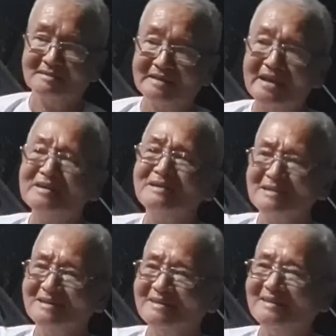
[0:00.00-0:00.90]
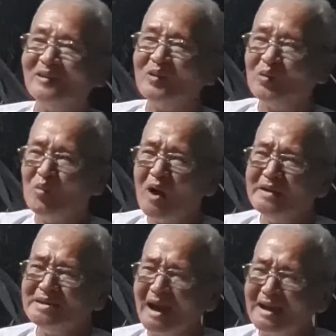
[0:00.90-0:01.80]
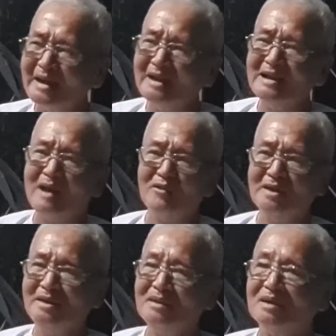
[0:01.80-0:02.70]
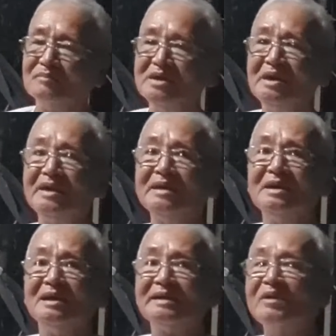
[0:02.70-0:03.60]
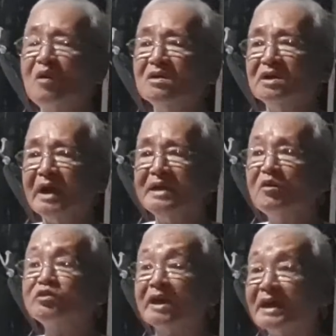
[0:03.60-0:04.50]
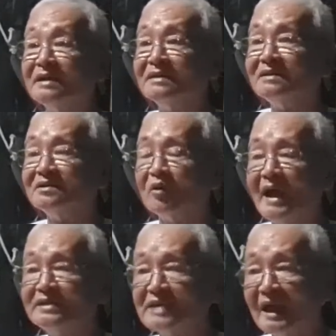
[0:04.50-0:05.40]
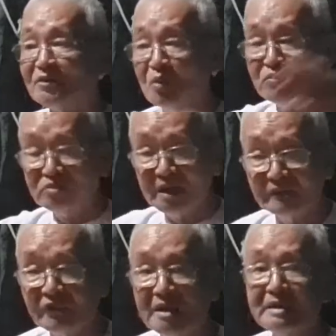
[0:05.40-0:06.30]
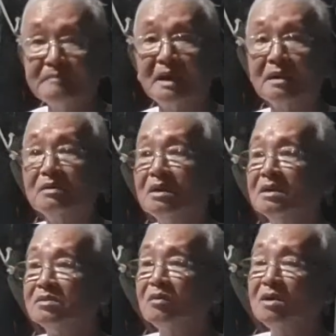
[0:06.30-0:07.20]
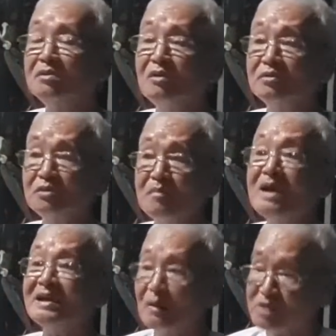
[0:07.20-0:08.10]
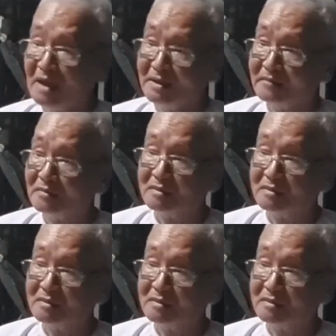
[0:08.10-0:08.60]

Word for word: để thấy chưa quên nhân nghĩa đạo lý bởi vì cái con người ỷ có tiền rồi ăn xài dung phí vậy mà nó nó nó mất cái đồng nhân